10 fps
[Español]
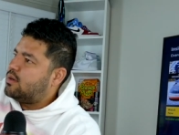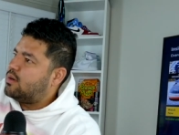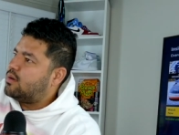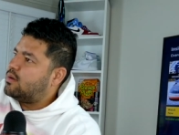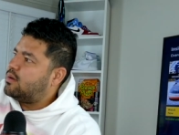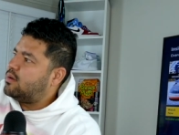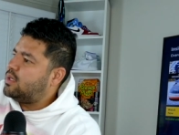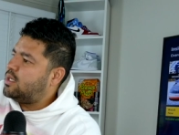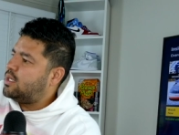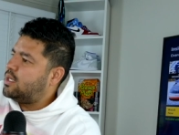
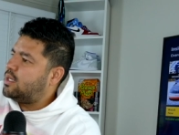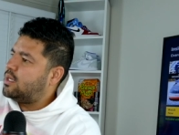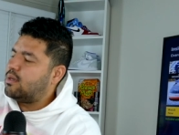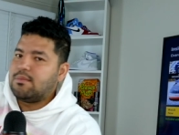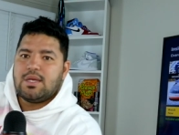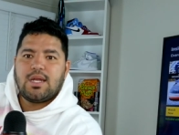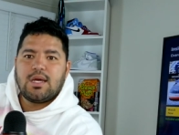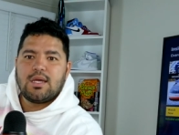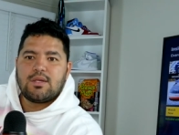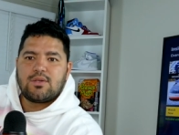Oye,
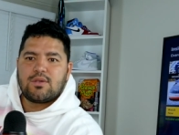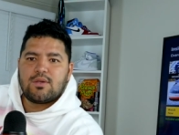mira eso.